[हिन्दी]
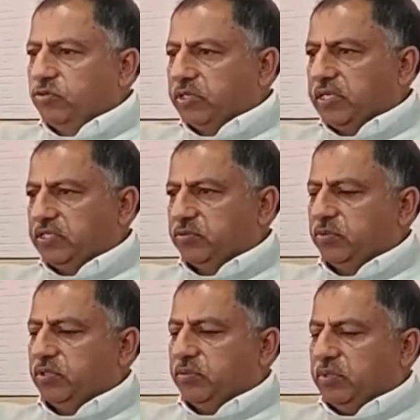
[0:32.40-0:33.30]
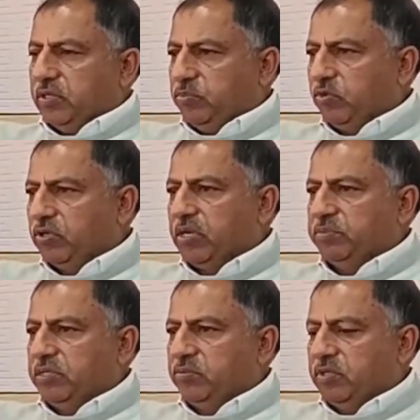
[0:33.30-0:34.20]
शुक्रिया इस
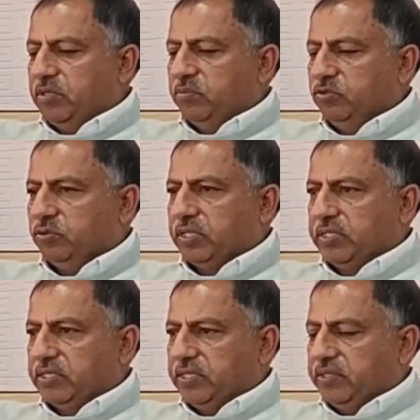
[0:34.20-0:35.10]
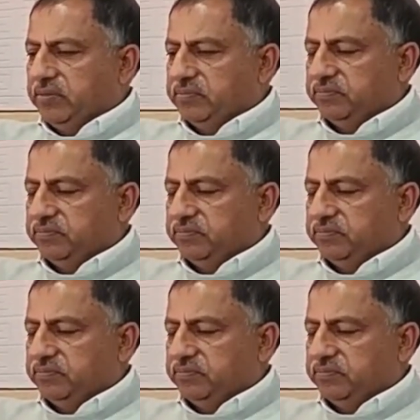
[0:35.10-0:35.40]
प्रोग्राम में मधु करने के लिए